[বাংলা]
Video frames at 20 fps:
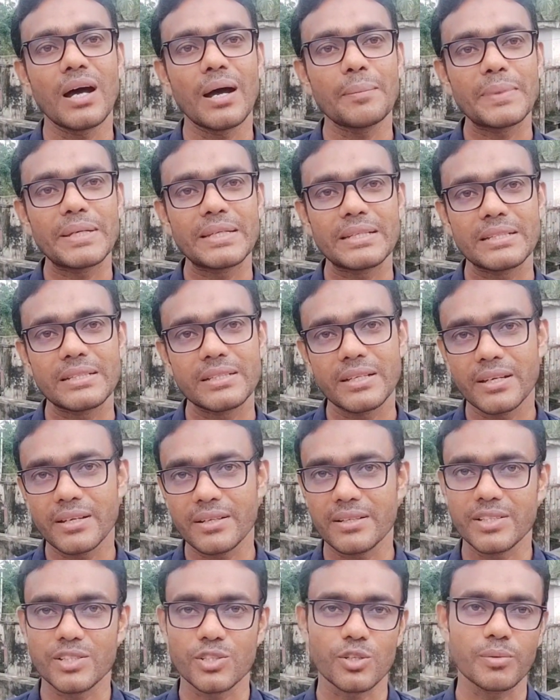আমি সেই
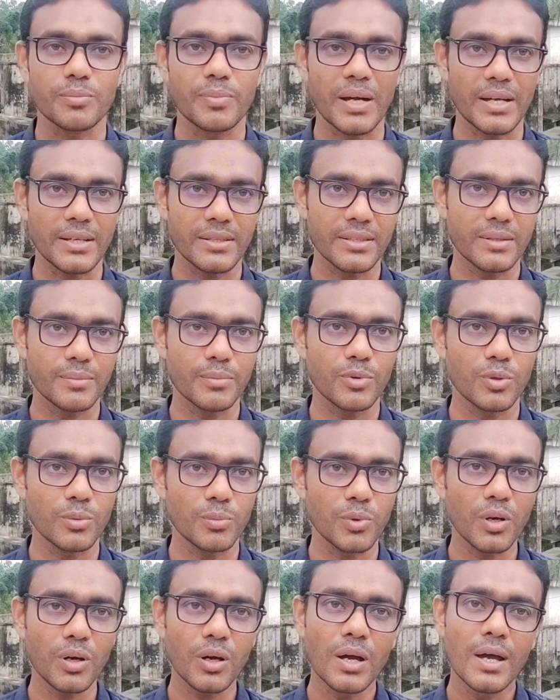কৃষক ভাইদের
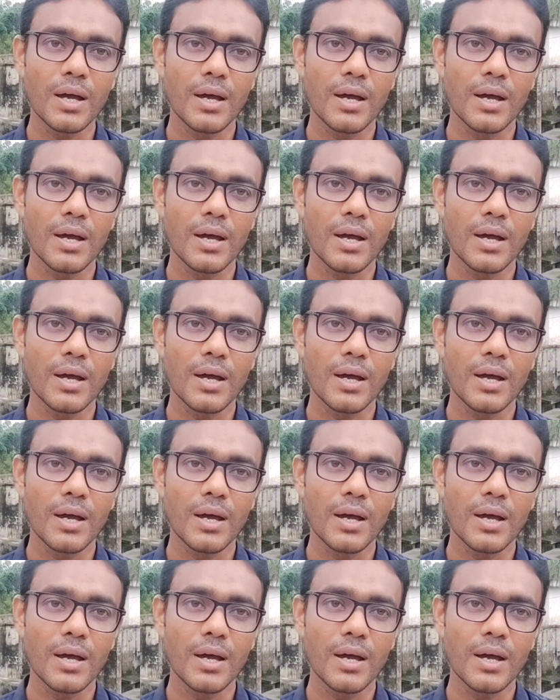বলবো